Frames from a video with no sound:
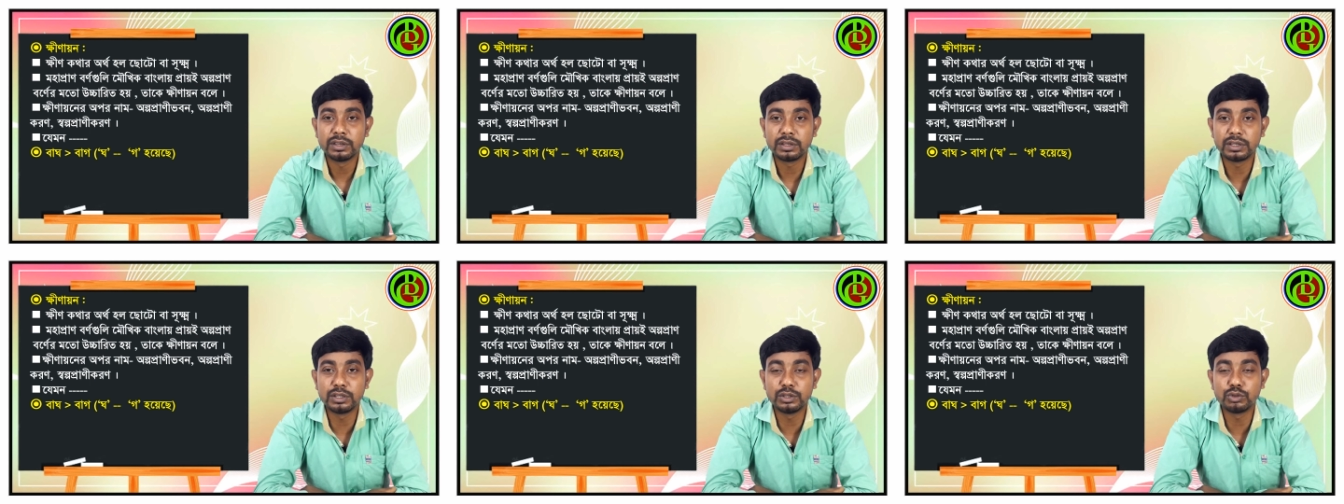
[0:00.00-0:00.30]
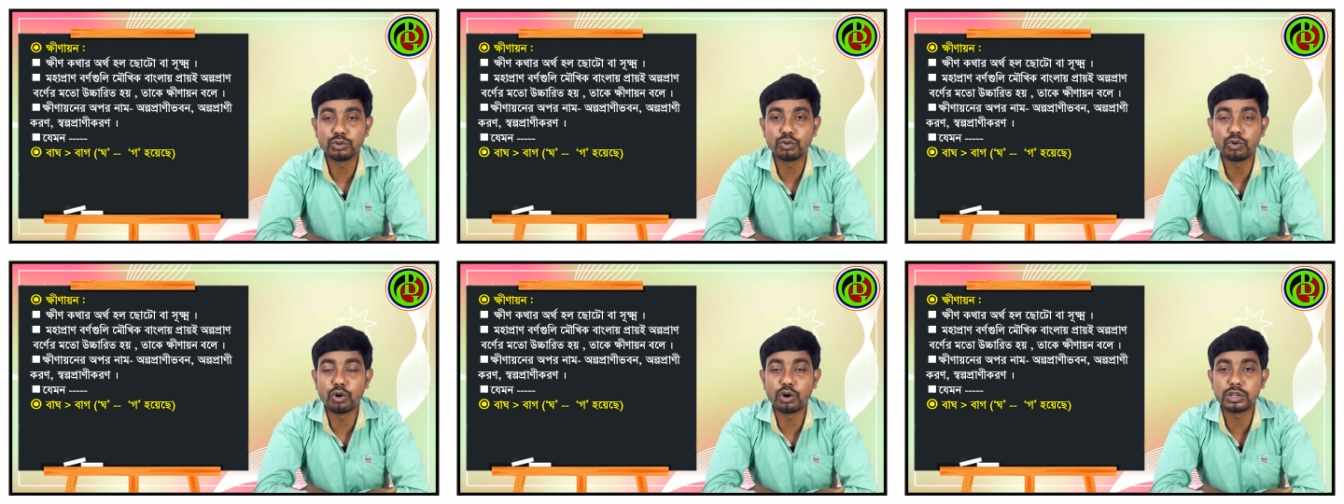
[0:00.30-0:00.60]

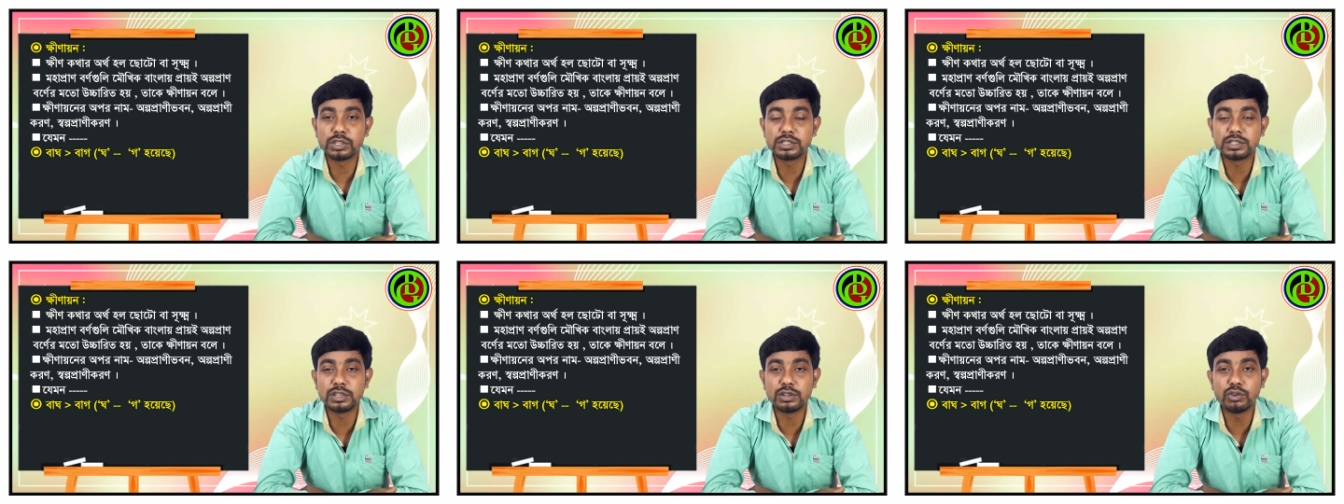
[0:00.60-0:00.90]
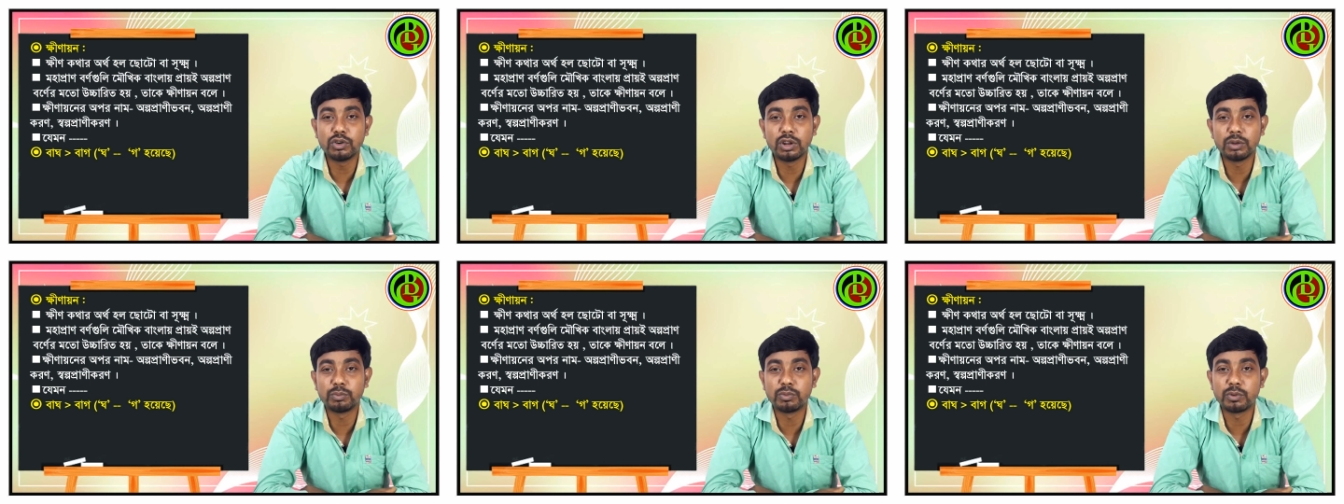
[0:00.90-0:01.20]
কিন্তু গ ছিল
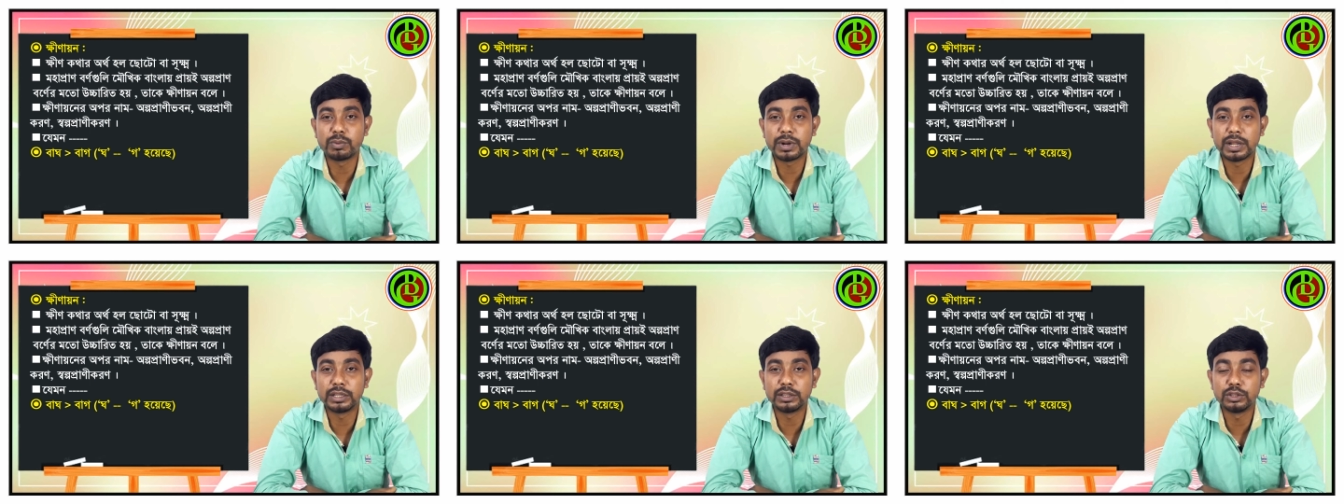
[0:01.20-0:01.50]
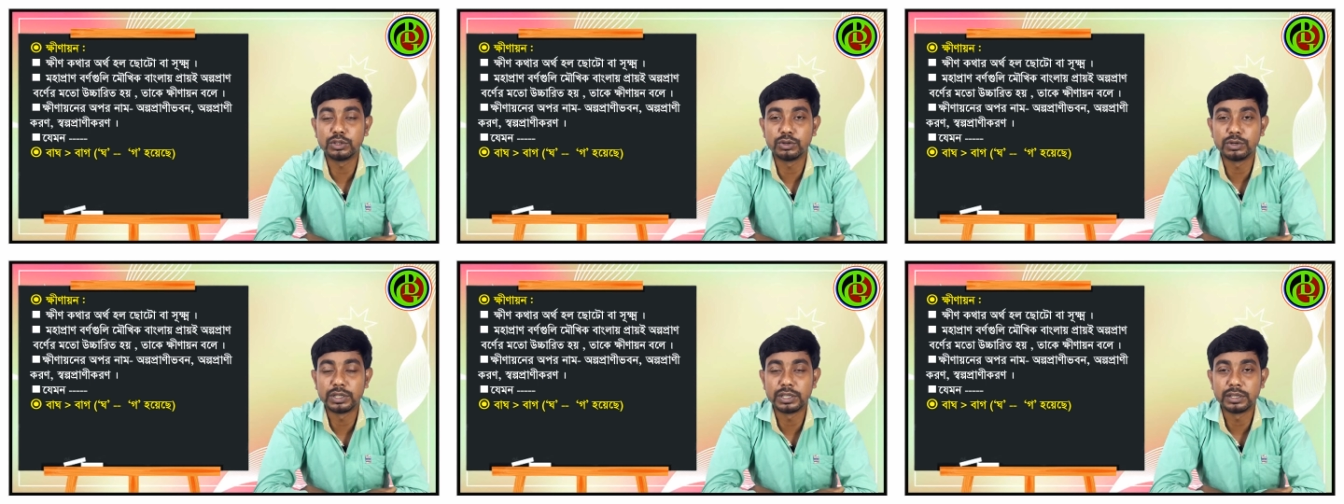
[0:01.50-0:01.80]
অল্প
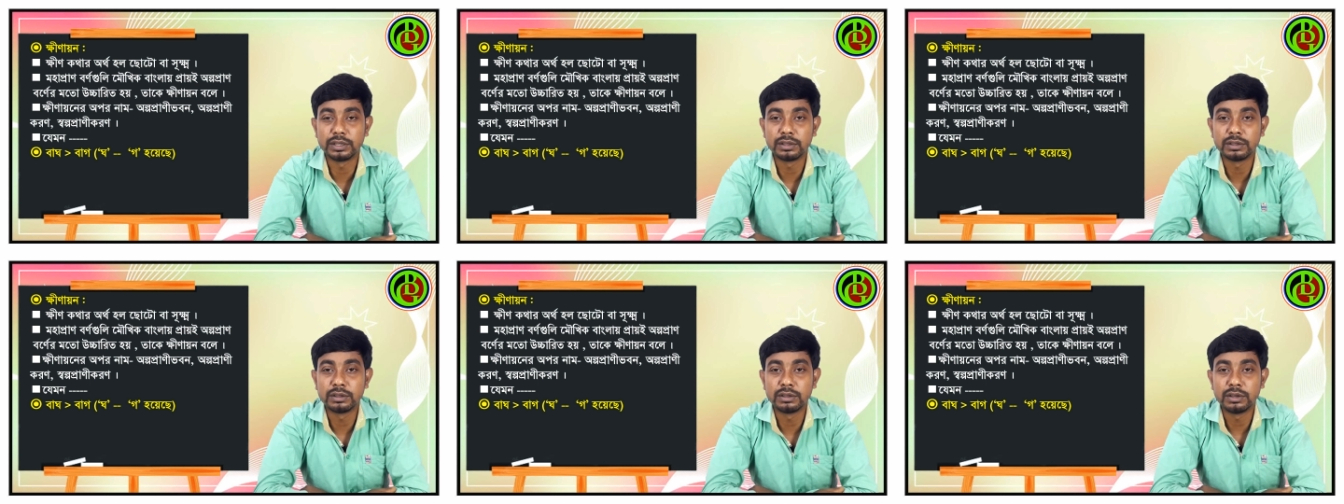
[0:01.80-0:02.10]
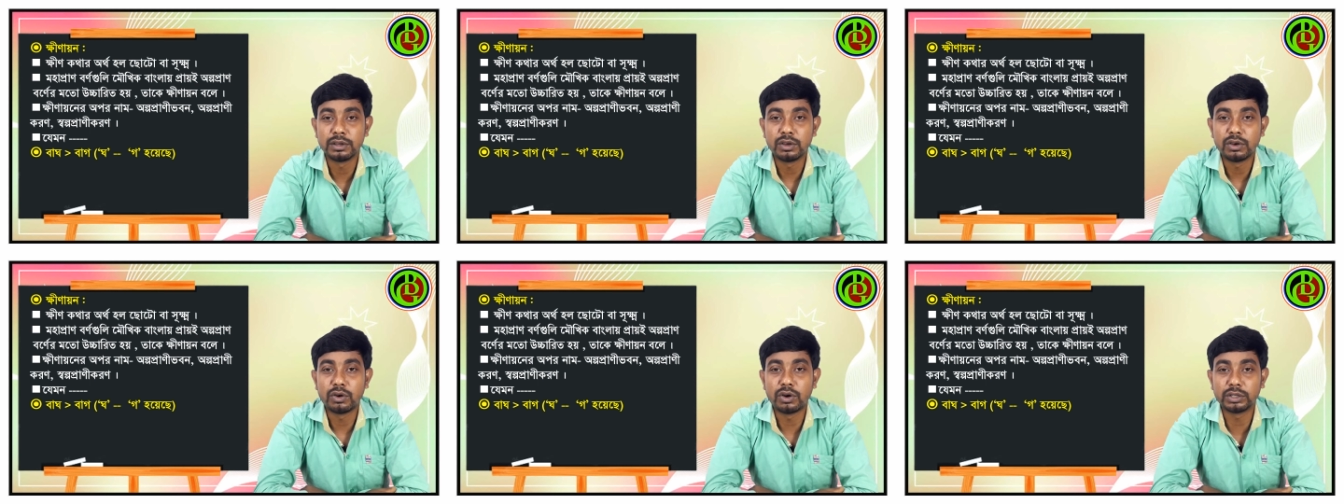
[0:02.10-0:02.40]
প্রাণধ্বনি
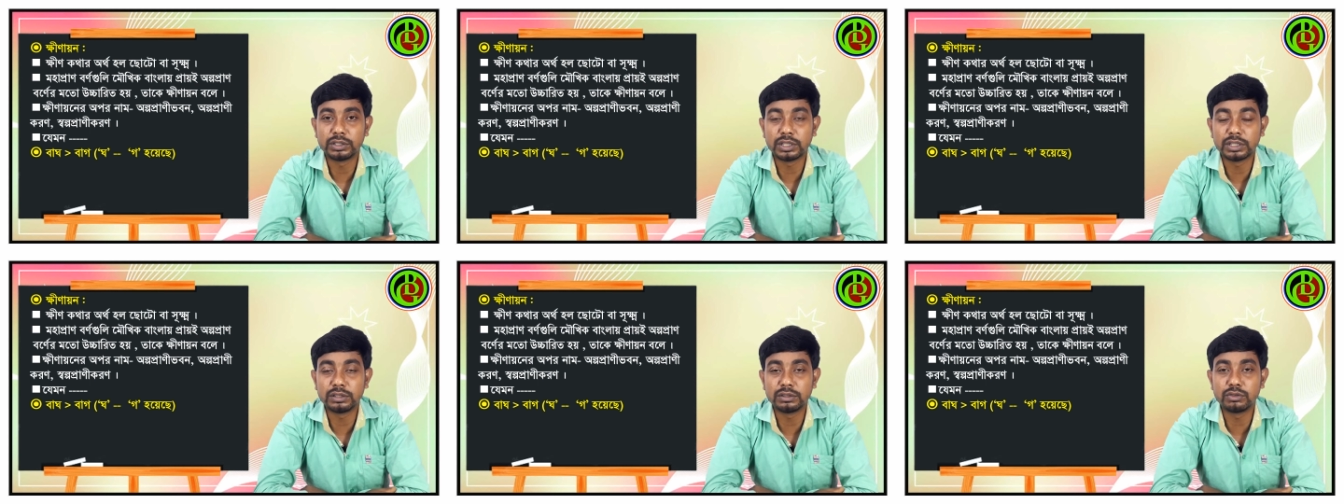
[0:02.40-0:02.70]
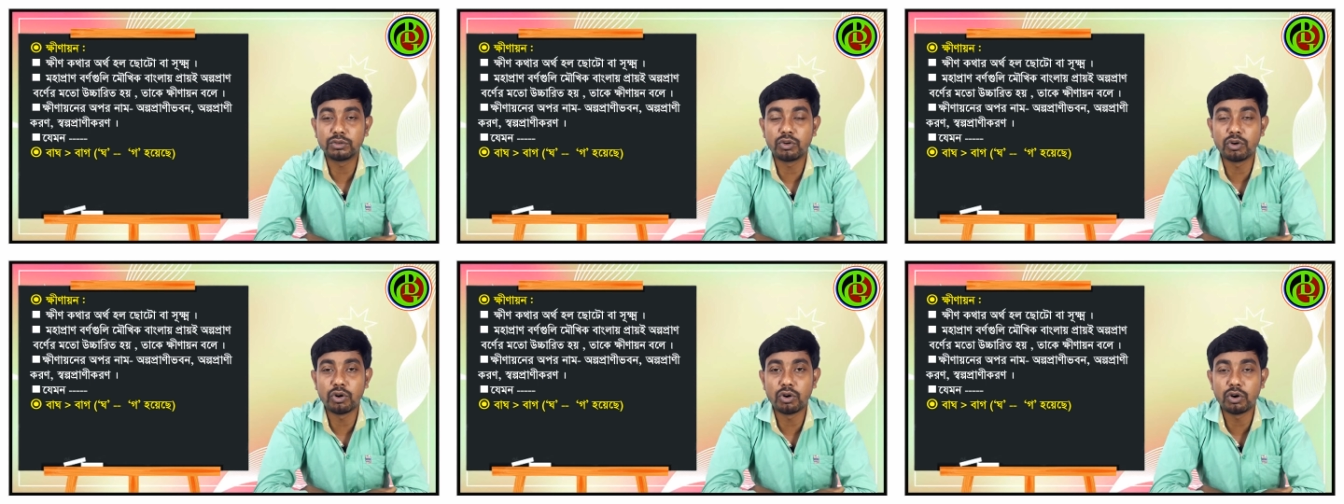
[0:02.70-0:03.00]
অর্থাৎ
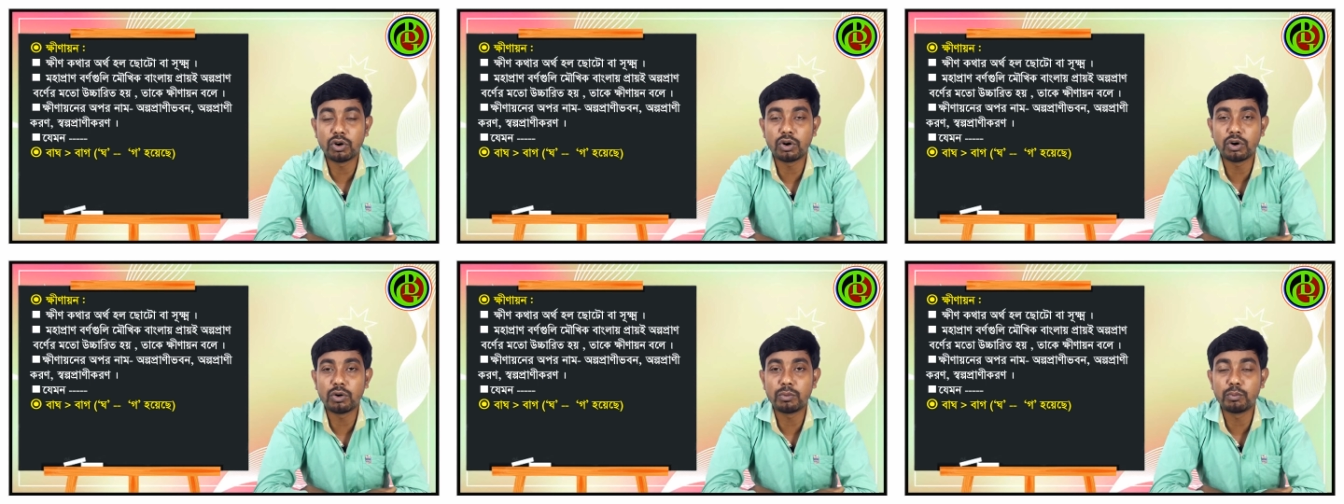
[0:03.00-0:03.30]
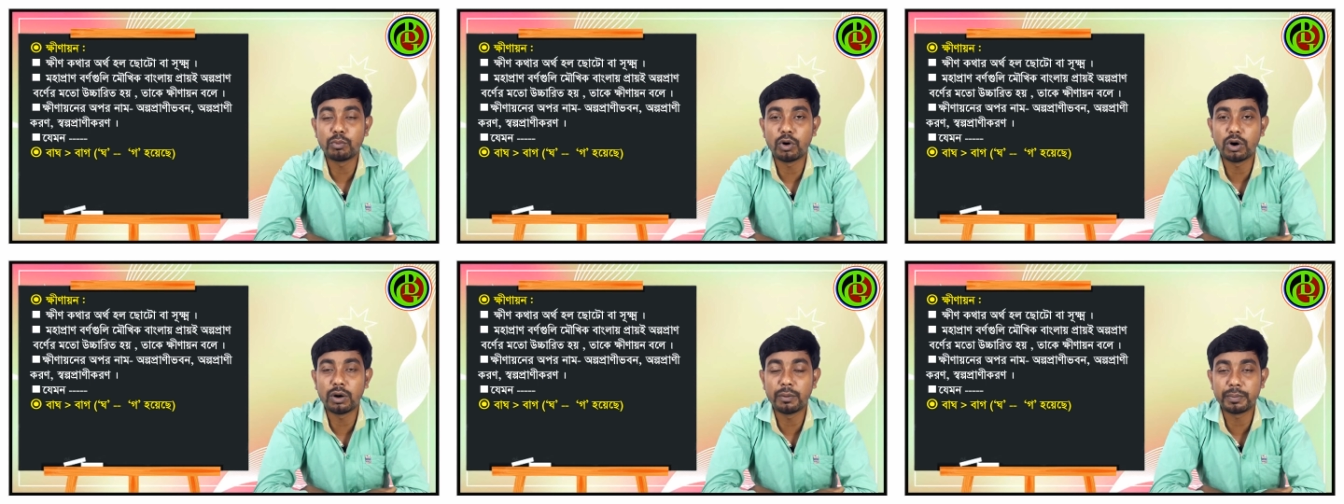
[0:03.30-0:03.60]
ঘ
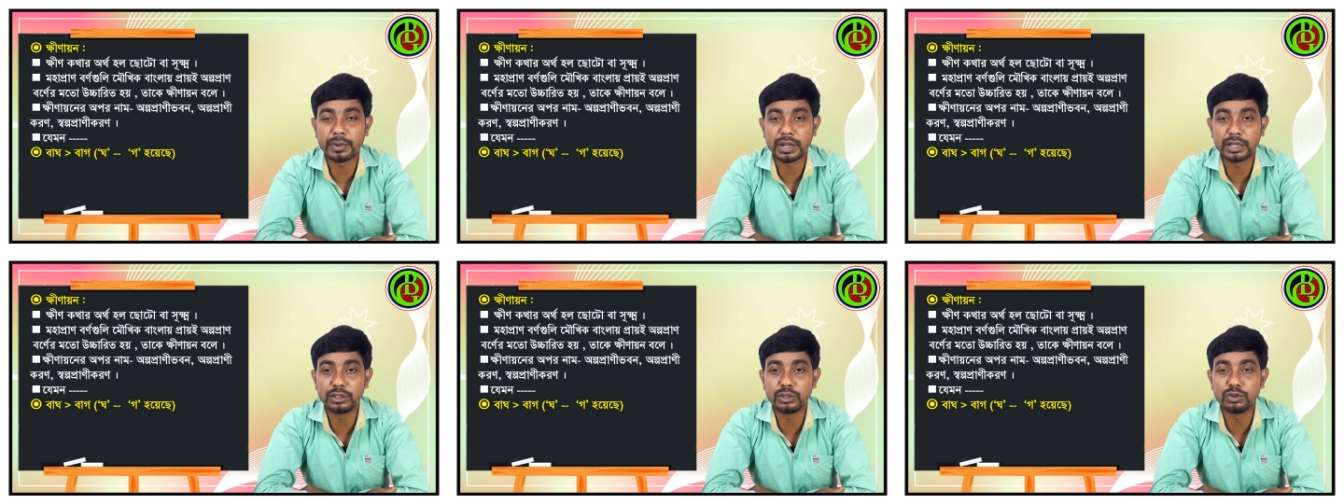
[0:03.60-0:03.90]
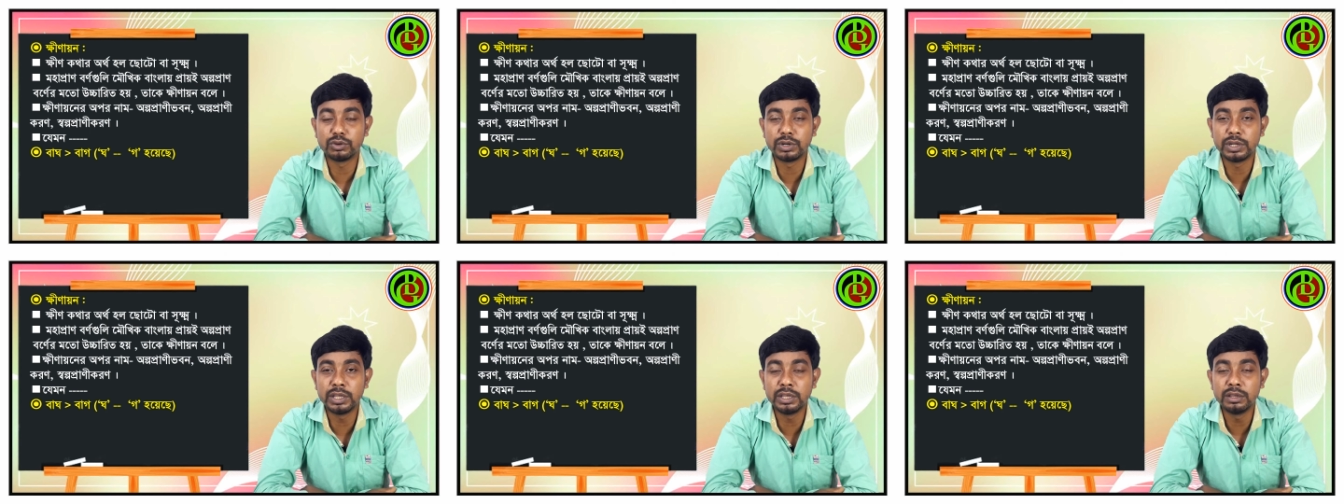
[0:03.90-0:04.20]

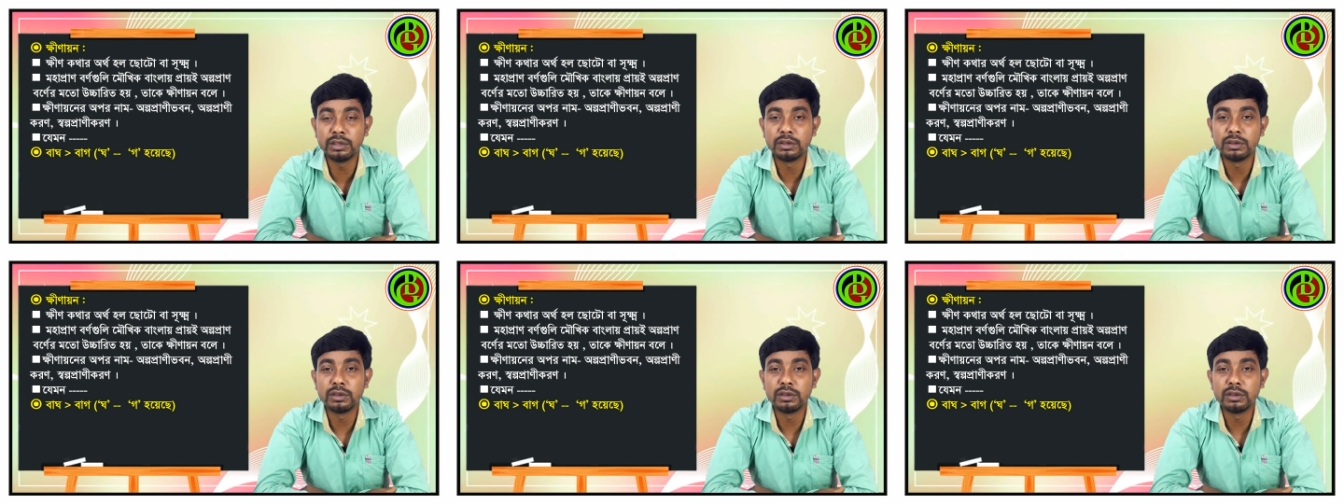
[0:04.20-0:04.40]
মহাপ্রাণধ্বনি